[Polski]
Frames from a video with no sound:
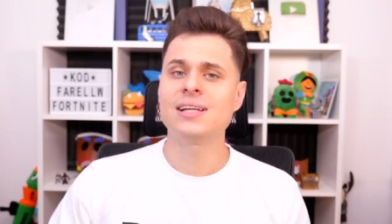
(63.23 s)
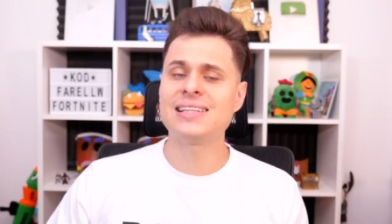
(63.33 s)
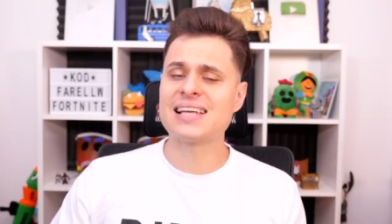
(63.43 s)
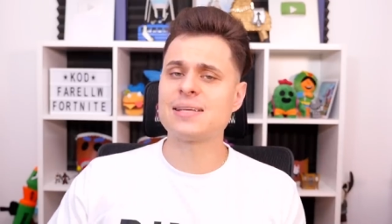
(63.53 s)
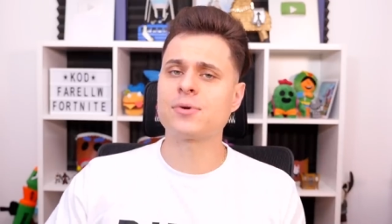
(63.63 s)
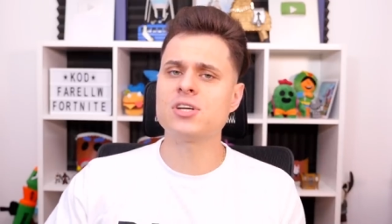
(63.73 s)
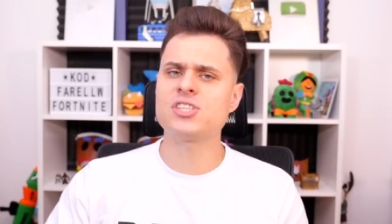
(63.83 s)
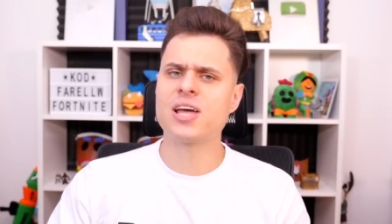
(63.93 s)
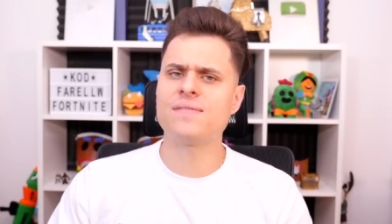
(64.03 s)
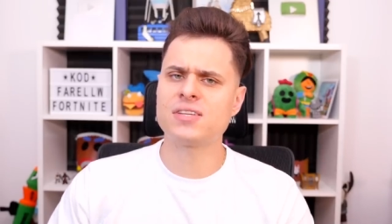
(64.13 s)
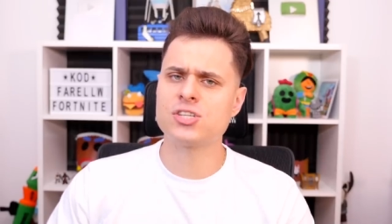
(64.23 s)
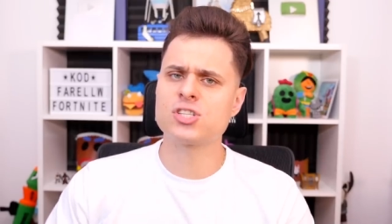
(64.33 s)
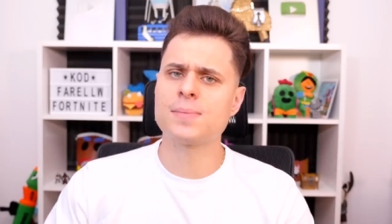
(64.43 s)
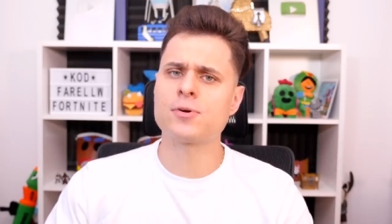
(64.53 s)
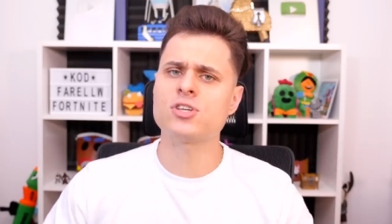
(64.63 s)
Na sam koniec chciałem was jeszcze
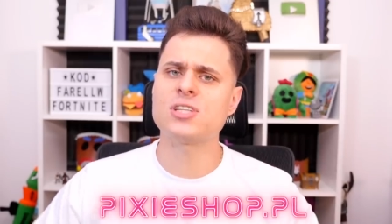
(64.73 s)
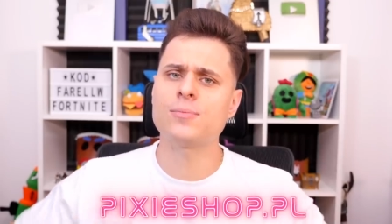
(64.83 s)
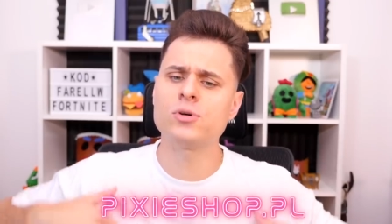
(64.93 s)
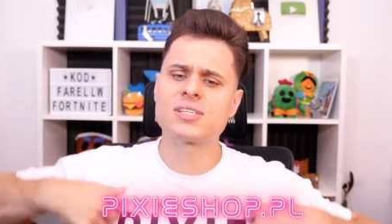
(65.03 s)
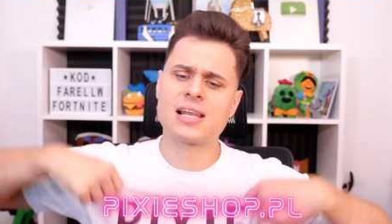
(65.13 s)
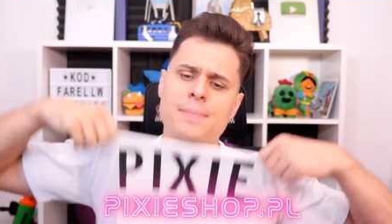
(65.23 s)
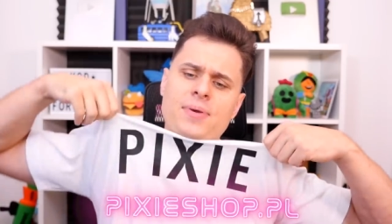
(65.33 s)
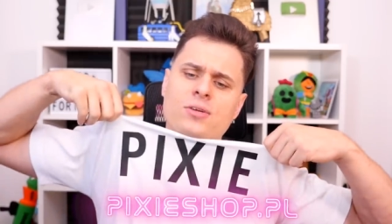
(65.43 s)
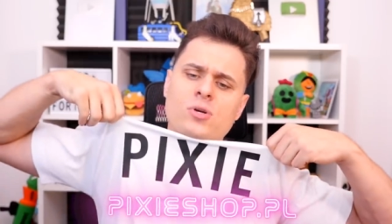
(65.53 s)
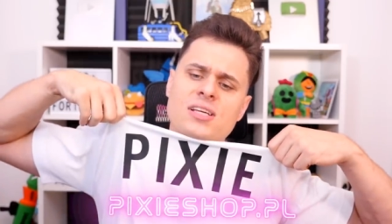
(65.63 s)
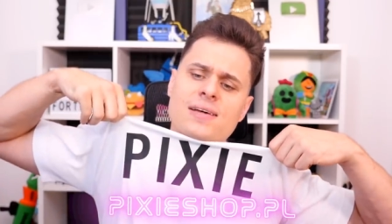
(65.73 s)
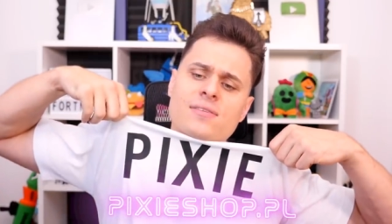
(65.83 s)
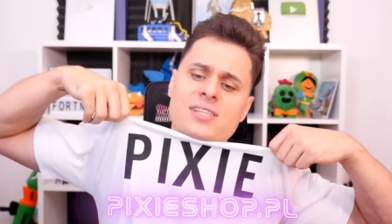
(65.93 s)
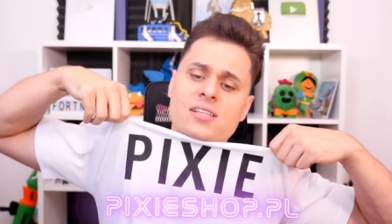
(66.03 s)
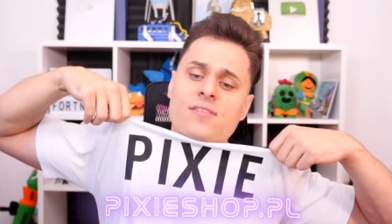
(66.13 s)
zaprosić na mój sklepik, który niedawno
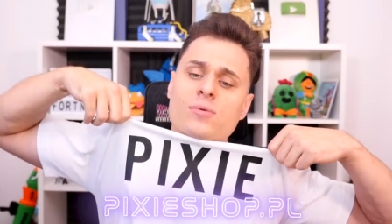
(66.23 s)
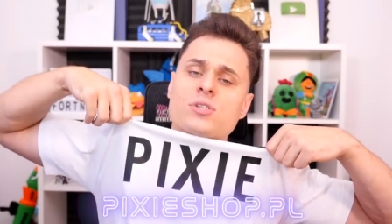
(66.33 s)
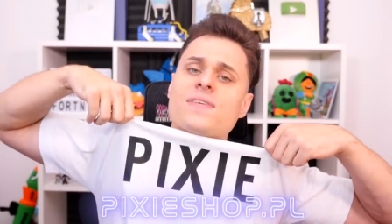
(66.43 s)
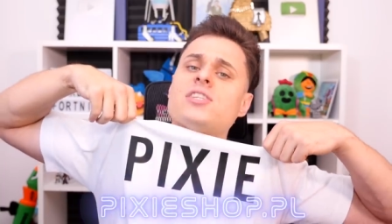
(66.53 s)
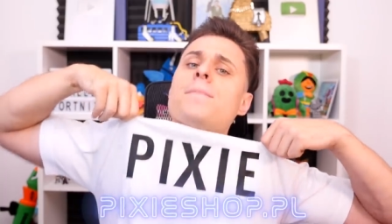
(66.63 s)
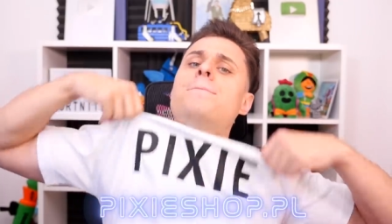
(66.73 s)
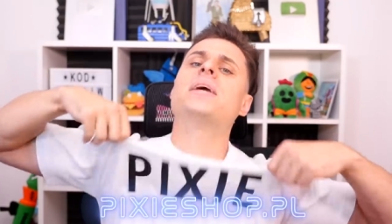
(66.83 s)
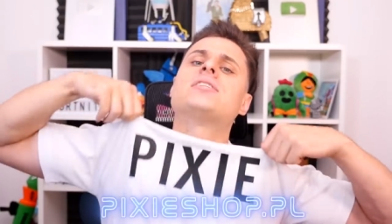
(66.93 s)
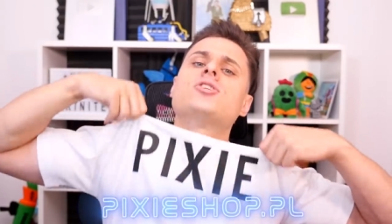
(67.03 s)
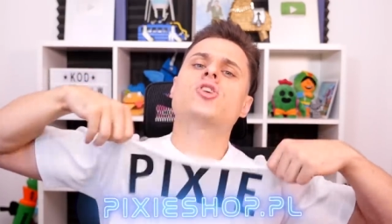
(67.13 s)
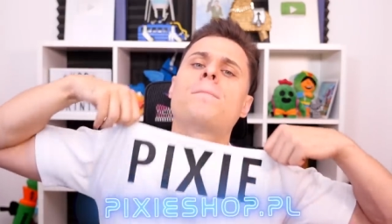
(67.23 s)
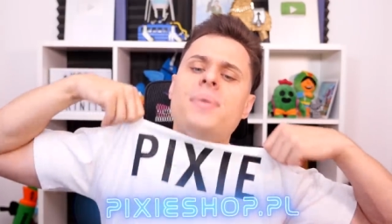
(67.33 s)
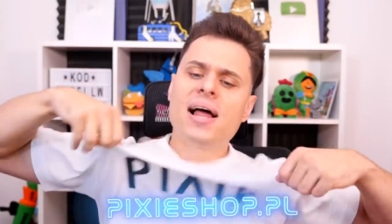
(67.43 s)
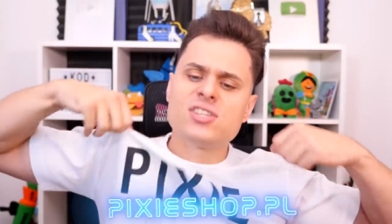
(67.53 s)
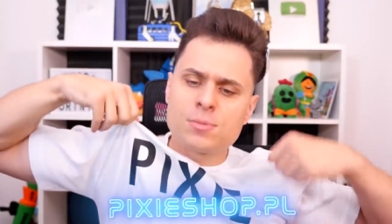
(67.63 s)
startował, nazywa się
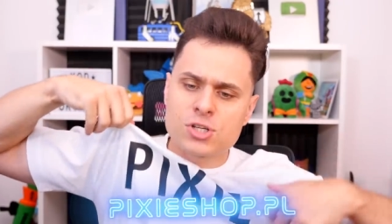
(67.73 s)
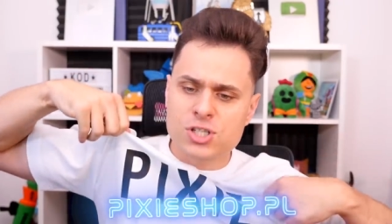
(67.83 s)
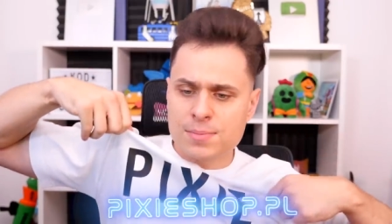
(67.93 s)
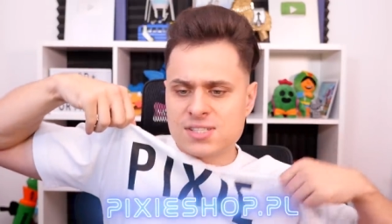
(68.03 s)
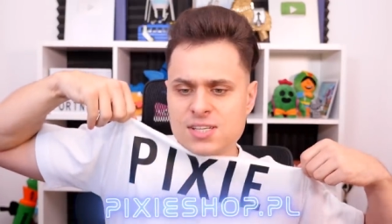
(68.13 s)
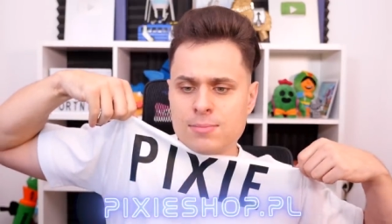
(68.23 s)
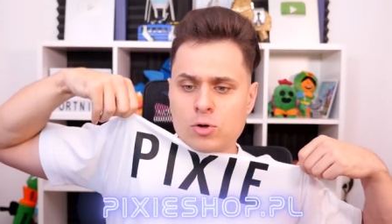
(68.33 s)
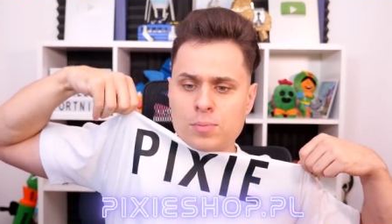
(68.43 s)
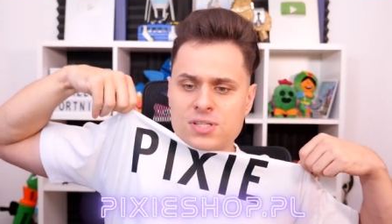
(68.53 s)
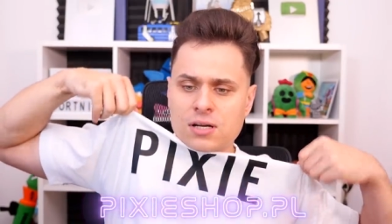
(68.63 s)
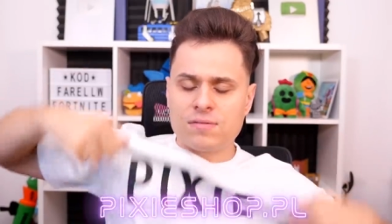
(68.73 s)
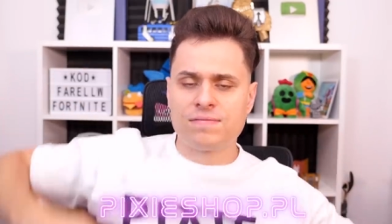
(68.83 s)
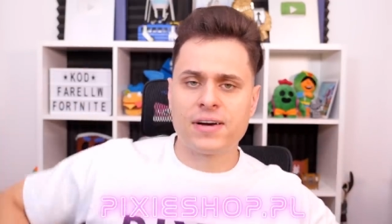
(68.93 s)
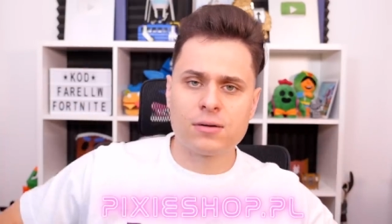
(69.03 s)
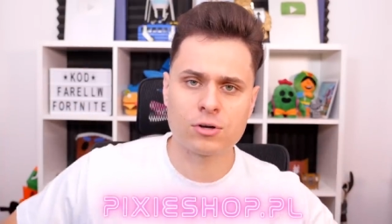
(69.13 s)
pixieshop.pl, gdzie możecie m.in. kupić taką
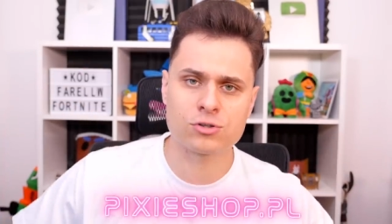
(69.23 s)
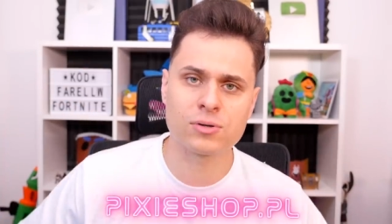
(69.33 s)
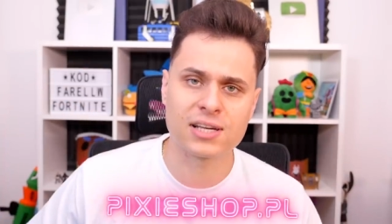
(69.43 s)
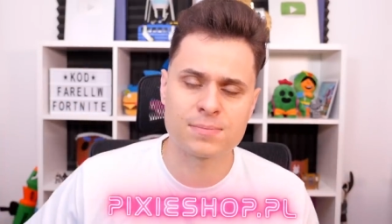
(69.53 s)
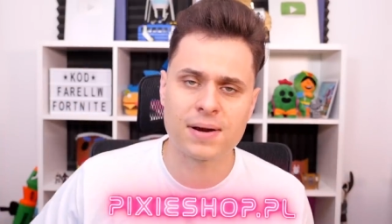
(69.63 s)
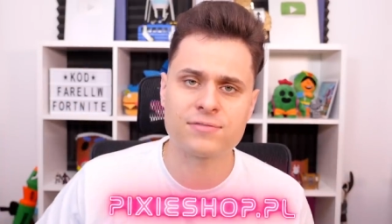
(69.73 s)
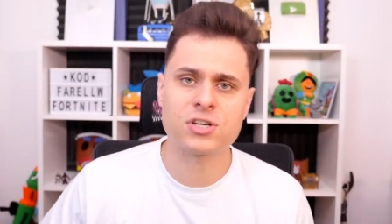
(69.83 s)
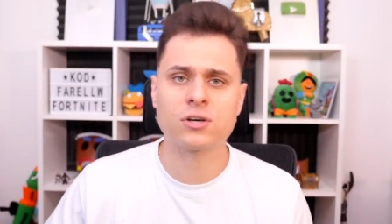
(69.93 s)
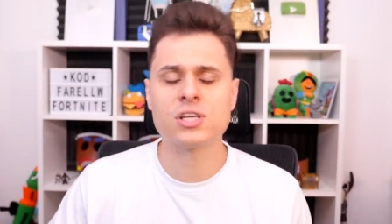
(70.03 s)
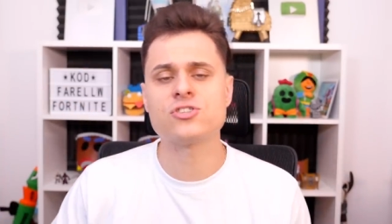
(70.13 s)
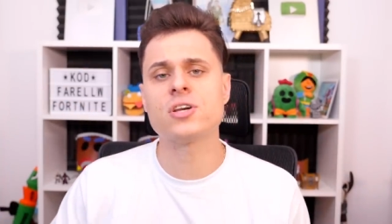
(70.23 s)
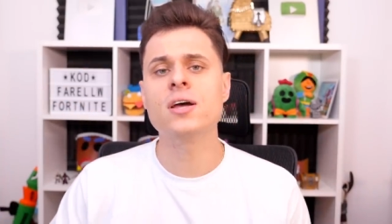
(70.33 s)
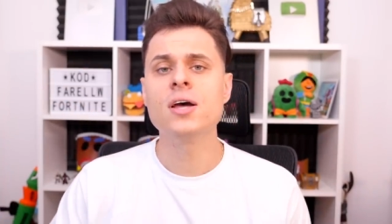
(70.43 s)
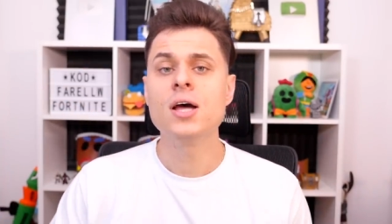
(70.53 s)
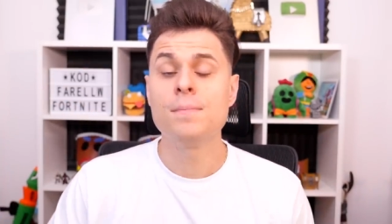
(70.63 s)
fajną koszulkę. Sprawdźcie koniecznie
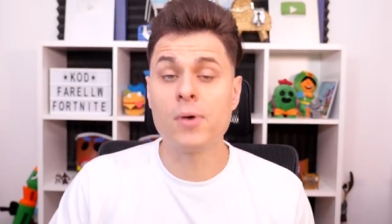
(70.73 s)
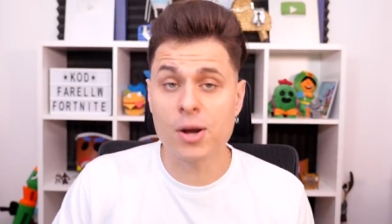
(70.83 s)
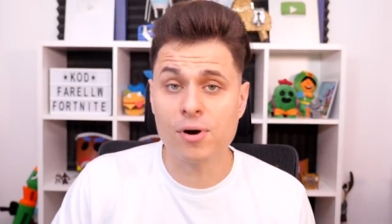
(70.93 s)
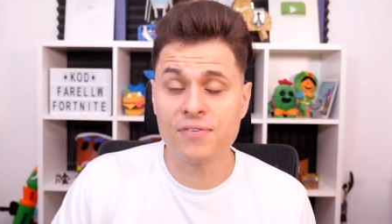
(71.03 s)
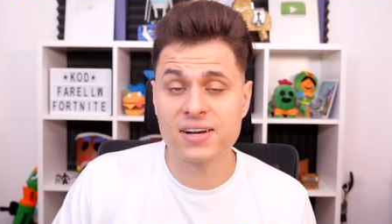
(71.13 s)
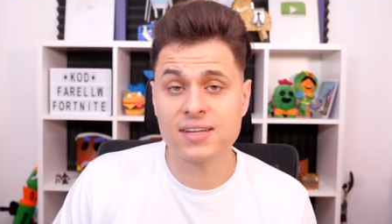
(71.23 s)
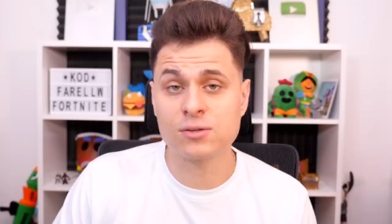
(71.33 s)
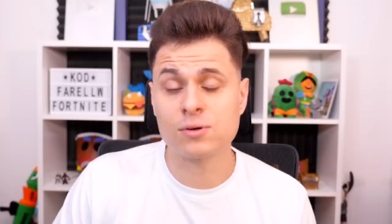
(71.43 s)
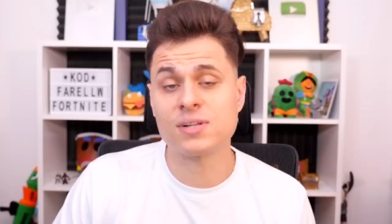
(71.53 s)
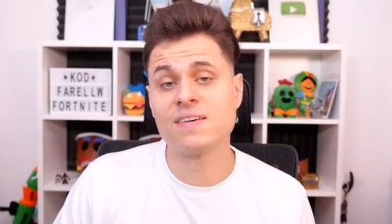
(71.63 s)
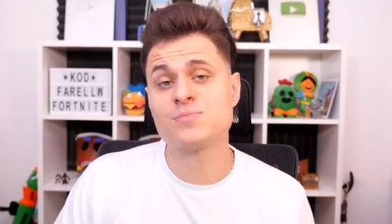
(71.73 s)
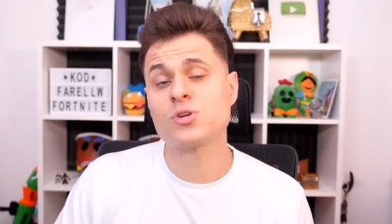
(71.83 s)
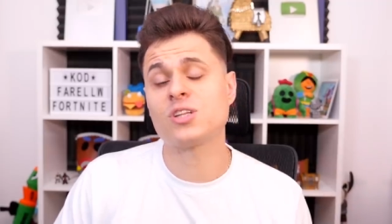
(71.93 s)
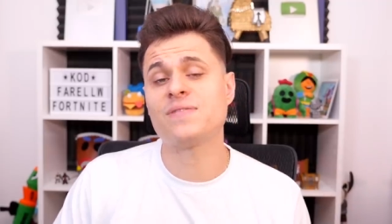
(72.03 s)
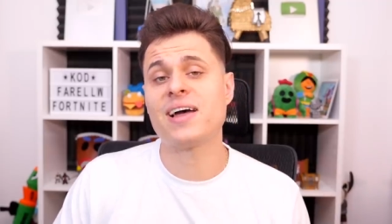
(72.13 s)
moją ofertę, którą dla was
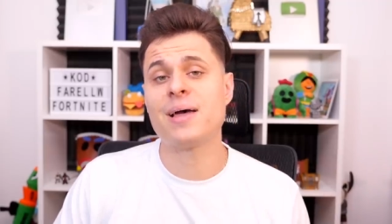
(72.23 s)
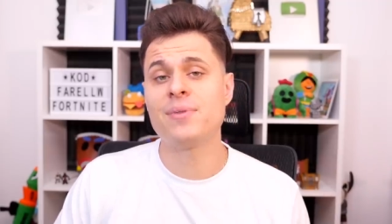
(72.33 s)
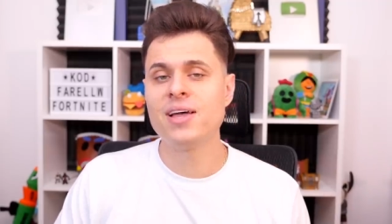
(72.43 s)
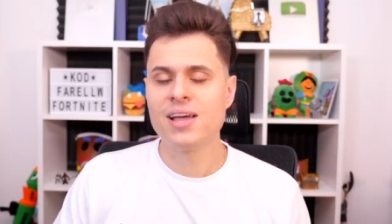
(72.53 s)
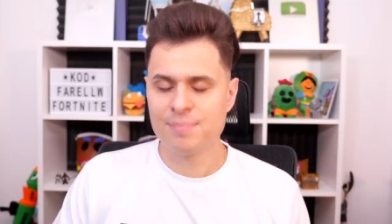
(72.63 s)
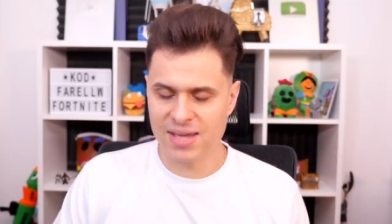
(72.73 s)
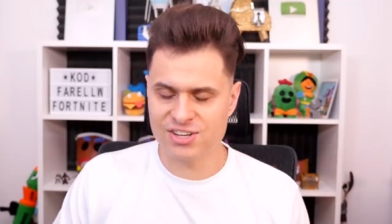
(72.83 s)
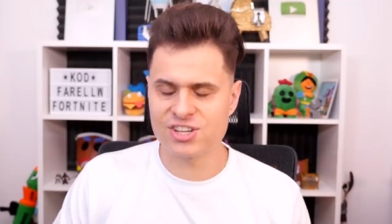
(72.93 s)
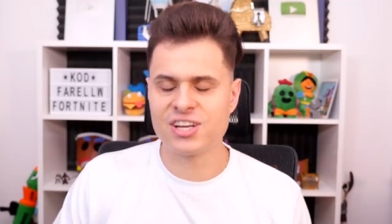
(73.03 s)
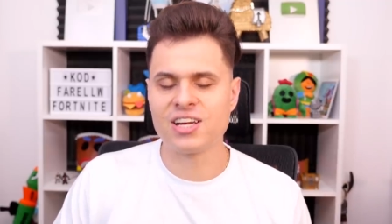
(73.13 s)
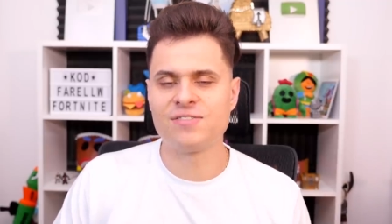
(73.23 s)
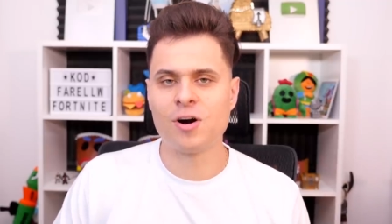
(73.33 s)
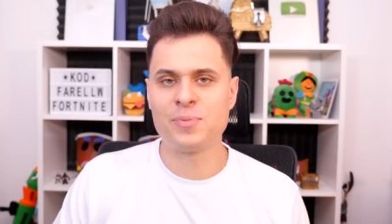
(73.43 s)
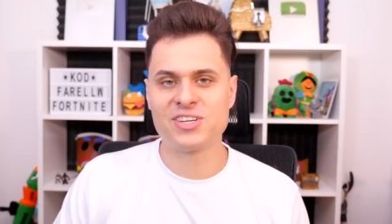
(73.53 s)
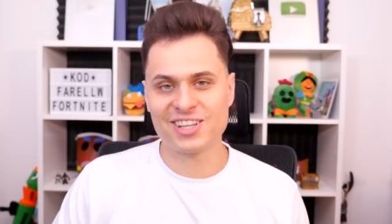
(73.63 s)
przygotowałem. Pierwszy link w
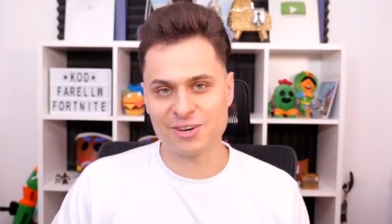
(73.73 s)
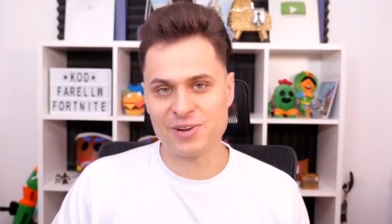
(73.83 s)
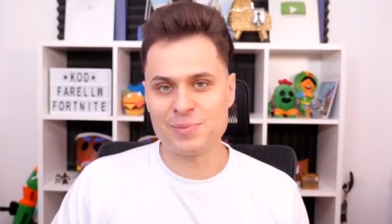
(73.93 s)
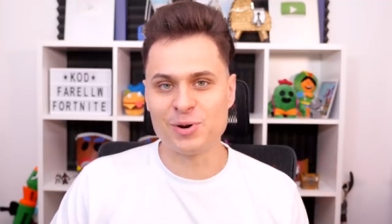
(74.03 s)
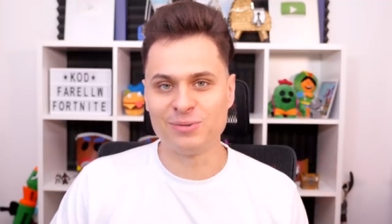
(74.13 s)
opisie tego filmu.